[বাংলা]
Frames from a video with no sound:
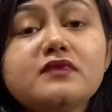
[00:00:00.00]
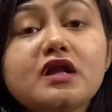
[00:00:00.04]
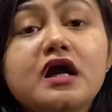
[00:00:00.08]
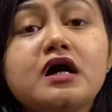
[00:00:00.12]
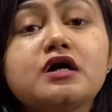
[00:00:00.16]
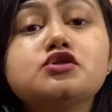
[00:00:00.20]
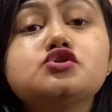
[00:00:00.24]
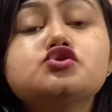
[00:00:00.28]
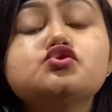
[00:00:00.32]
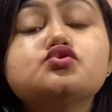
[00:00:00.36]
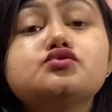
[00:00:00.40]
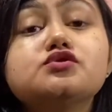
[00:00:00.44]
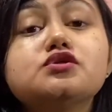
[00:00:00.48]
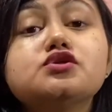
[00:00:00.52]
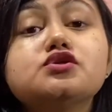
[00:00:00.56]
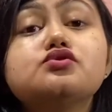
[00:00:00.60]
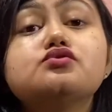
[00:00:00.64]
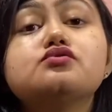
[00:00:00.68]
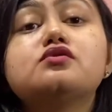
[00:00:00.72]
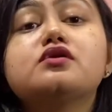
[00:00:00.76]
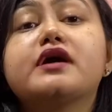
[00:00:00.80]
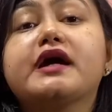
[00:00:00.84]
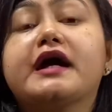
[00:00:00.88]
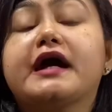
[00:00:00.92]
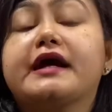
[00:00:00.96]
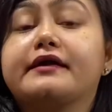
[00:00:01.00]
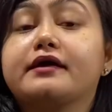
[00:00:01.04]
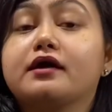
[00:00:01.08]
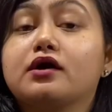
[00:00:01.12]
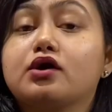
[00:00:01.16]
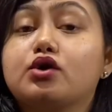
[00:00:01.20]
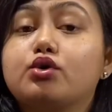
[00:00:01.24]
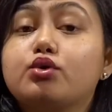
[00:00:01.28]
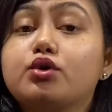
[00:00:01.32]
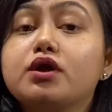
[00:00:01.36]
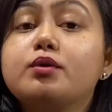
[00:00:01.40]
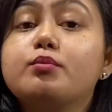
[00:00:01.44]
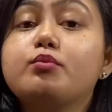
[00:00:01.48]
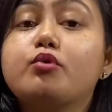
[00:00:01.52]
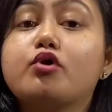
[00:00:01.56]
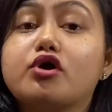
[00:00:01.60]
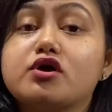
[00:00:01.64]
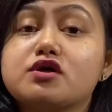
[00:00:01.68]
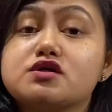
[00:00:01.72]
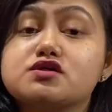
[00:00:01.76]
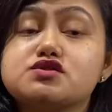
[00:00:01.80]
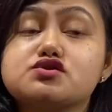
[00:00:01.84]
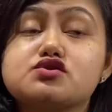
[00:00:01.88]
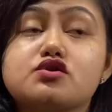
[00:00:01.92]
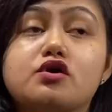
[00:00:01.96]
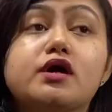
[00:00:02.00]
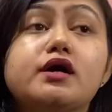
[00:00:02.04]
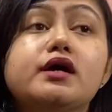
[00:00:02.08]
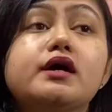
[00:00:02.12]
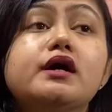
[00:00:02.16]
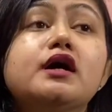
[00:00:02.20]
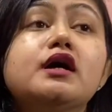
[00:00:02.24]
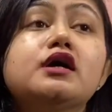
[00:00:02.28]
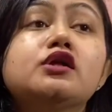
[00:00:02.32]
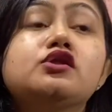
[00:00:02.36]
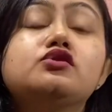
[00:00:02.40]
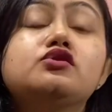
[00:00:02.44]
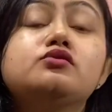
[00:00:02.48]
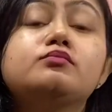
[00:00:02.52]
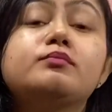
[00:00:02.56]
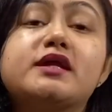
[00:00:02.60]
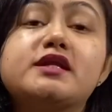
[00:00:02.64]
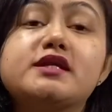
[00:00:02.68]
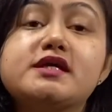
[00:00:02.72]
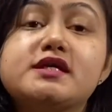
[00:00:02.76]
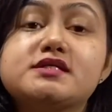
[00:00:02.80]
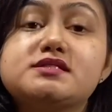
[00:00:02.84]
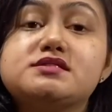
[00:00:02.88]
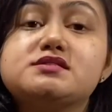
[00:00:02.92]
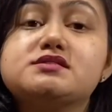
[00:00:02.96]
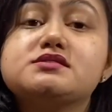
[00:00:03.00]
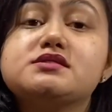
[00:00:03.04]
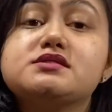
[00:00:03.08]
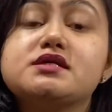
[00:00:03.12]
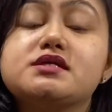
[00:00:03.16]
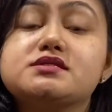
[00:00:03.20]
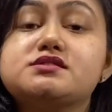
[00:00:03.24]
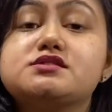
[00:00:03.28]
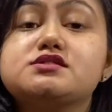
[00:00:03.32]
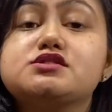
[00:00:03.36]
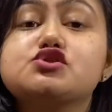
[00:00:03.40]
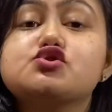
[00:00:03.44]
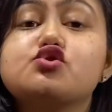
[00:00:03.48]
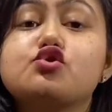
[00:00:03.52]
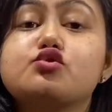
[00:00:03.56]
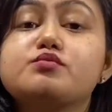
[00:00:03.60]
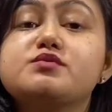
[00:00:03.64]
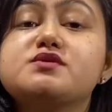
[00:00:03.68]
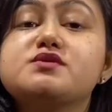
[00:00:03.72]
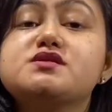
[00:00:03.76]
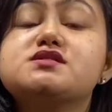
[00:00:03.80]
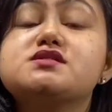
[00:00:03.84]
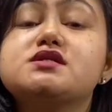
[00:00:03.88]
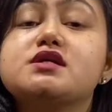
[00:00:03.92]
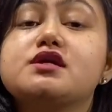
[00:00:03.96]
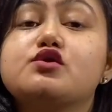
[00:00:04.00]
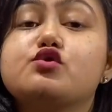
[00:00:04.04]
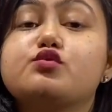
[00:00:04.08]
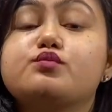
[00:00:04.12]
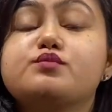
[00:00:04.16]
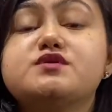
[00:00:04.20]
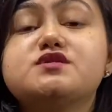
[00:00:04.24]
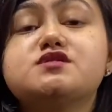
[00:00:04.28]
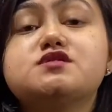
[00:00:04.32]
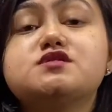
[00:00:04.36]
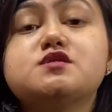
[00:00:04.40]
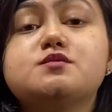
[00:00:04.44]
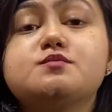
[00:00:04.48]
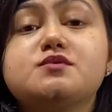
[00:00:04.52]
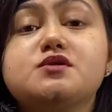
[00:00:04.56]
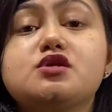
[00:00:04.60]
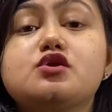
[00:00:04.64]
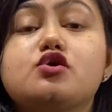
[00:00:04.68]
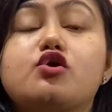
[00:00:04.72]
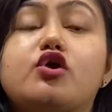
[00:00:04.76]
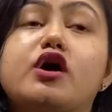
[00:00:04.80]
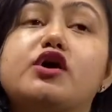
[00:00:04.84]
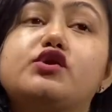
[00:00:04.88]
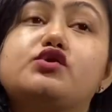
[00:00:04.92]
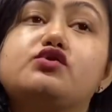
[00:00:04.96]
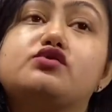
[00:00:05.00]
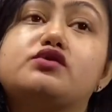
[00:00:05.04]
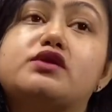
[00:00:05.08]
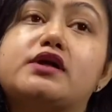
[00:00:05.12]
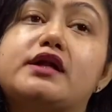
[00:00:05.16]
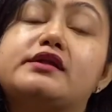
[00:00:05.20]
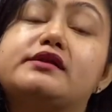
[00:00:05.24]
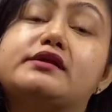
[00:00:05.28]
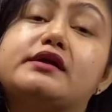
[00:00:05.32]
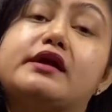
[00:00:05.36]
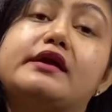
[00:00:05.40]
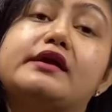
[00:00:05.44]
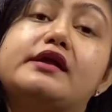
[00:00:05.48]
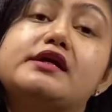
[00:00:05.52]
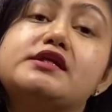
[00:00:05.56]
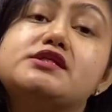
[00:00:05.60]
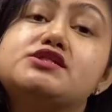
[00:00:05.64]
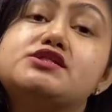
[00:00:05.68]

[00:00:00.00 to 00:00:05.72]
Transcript: আর যদি কোনো ক্যাটাগরির বয়েস হয় মানে এসসি এসটি ওবিসি এ ওবিসি বির হয় তো তাহলে তার একটা